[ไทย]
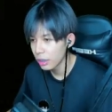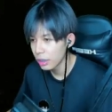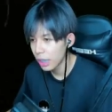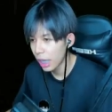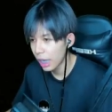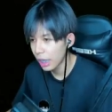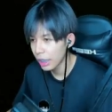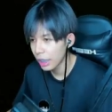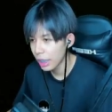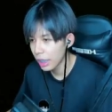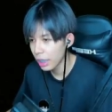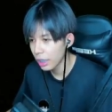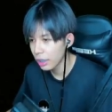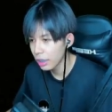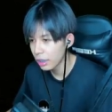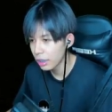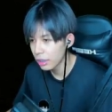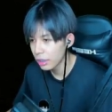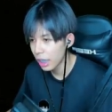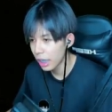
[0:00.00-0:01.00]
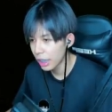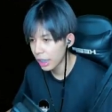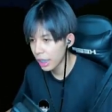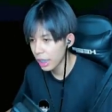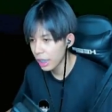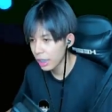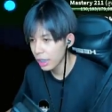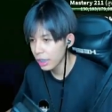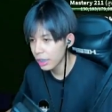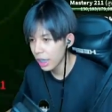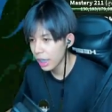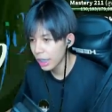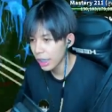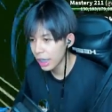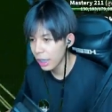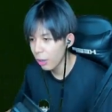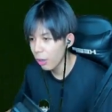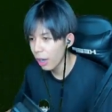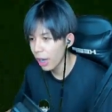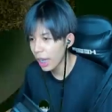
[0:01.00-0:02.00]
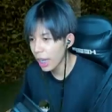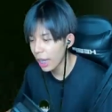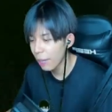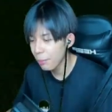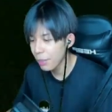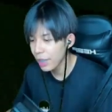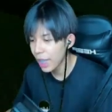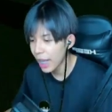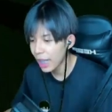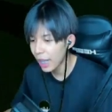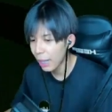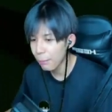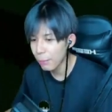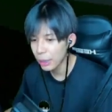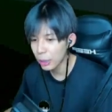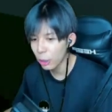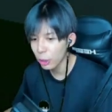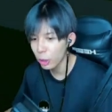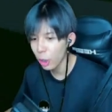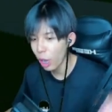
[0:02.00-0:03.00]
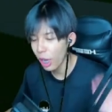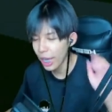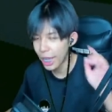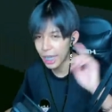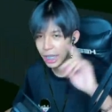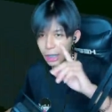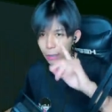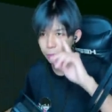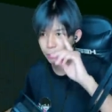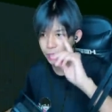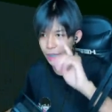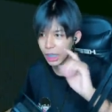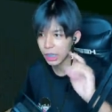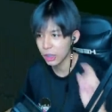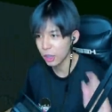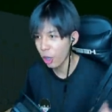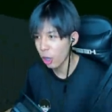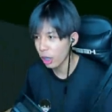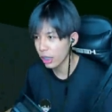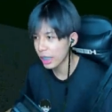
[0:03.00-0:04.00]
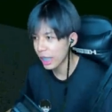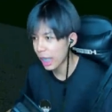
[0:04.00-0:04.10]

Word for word: อย่างนี้อย่างนี้อย่างนี้โอเค พี่ได้แล้วมันต้องต่อ x กับ z ต่อนะ